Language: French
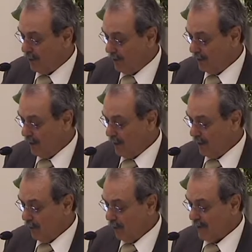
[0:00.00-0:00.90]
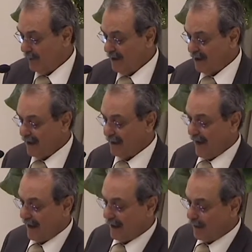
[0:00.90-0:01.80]
quoique il y a
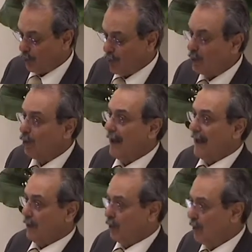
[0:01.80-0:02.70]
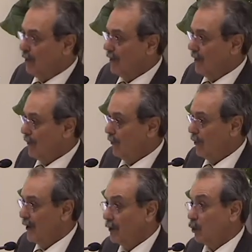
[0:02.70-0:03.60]
quelque chose qui plaît à Dieu,